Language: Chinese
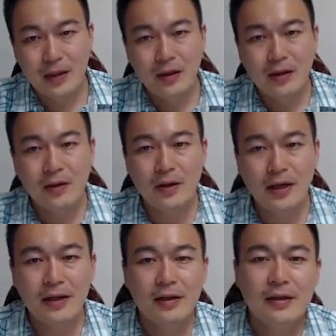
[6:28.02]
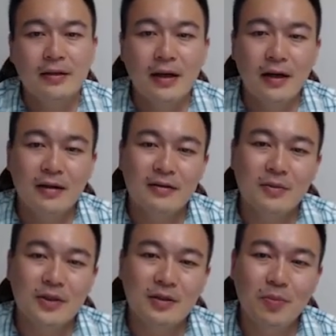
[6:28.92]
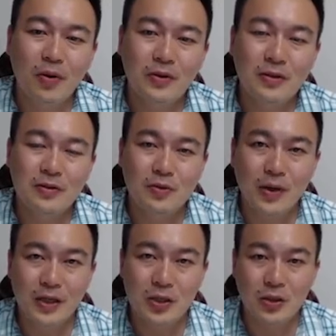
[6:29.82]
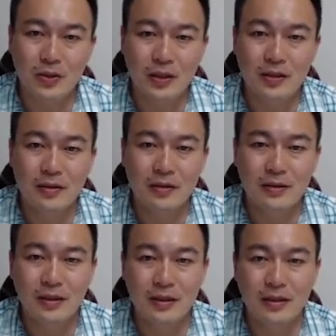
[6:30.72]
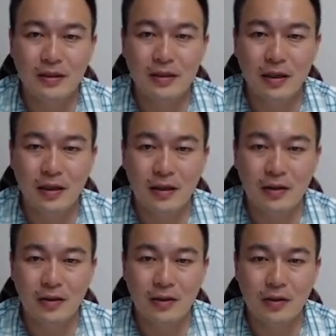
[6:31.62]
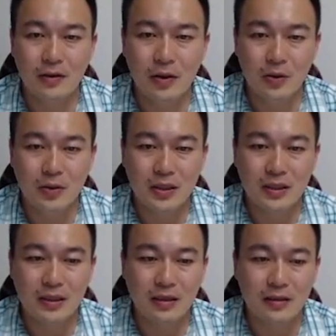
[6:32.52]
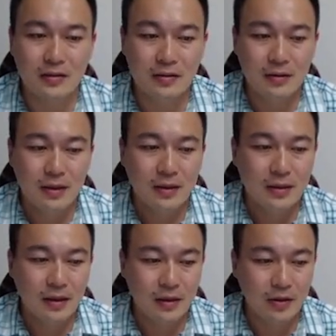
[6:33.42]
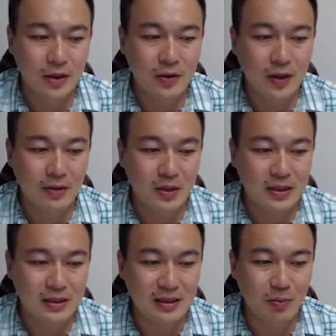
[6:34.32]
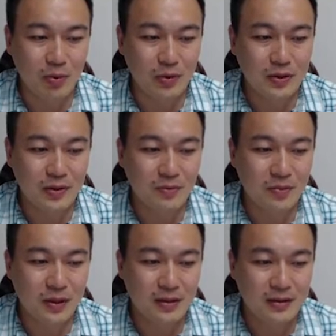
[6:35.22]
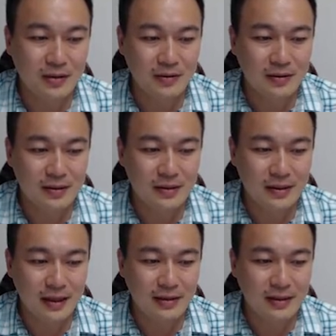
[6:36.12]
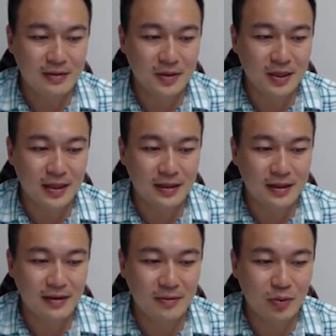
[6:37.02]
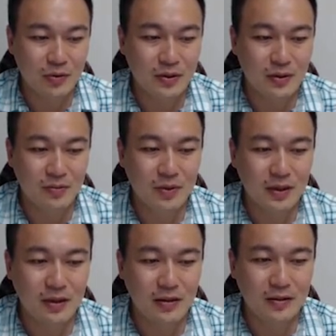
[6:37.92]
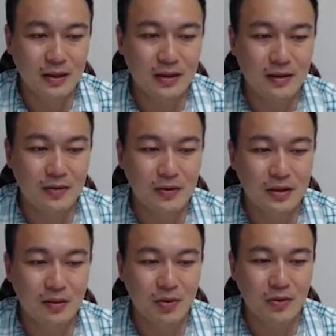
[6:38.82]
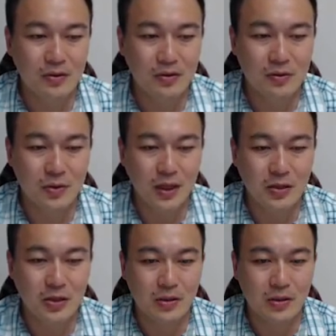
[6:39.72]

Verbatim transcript: OK，那什么是 Poisson's ratio 呢？这个呃东西呢，呃，有另外一个名字叫泊松比啊。大家在这边看到泊松比哈，那英文叫 p o i s o n s ratio。